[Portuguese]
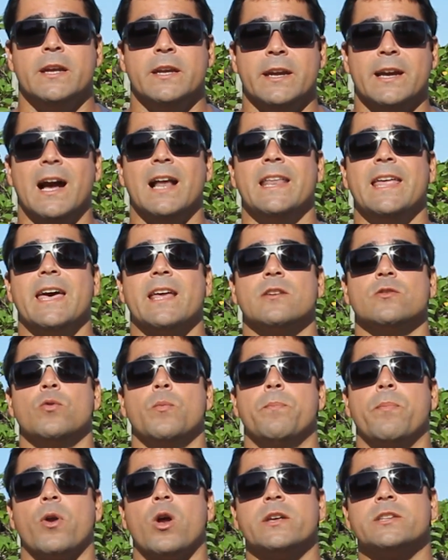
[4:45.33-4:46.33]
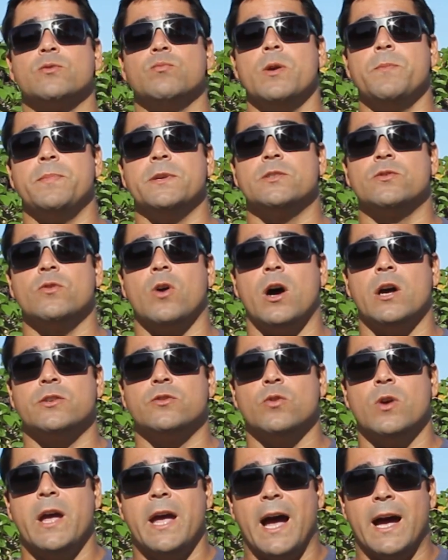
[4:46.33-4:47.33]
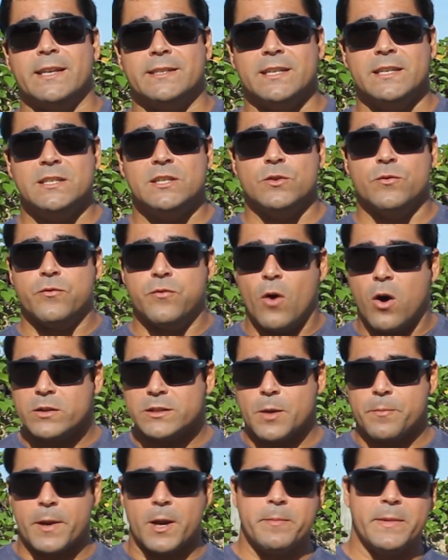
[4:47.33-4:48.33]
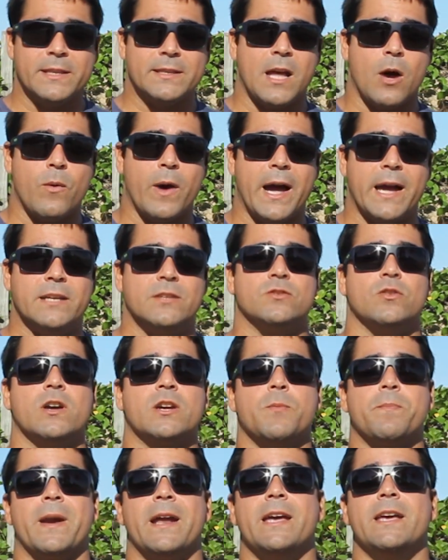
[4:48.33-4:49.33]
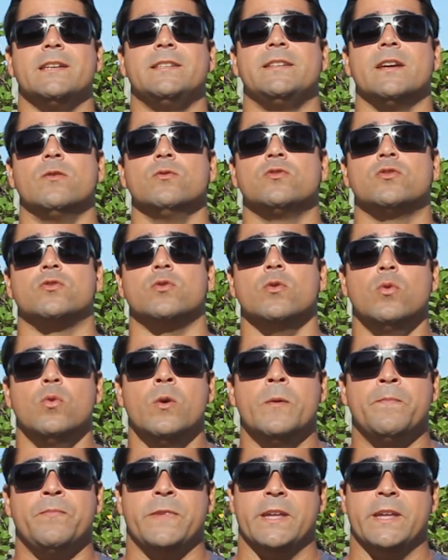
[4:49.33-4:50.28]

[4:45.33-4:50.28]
E galera, no próximo episódio a gente volta para Mentawai, só que para a região sul.